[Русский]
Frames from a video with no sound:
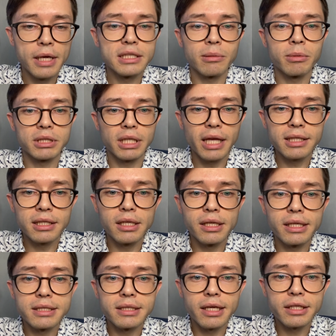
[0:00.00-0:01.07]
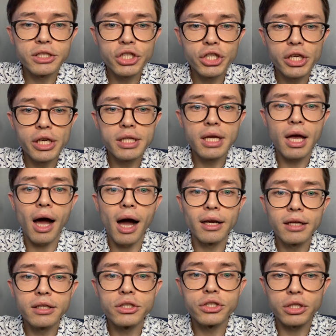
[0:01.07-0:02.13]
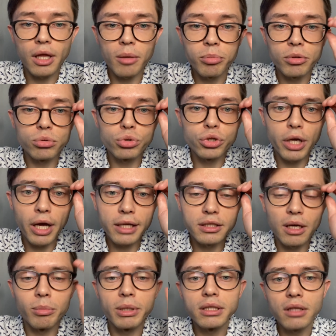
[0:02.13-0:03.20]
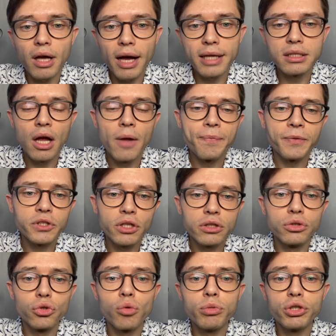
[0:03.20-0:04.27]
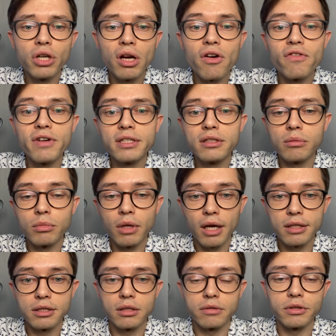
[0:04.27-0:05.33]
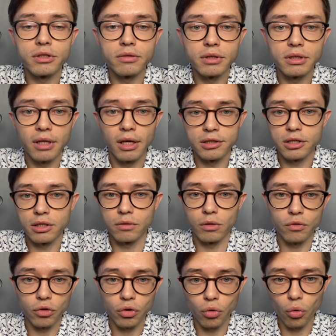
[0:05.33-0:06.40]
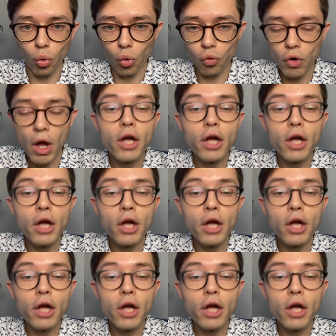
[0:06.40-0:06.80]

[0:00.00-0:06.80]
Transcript: Самостоятельное значение она начала получать, обретать где-то на рубеже 18-19 веков.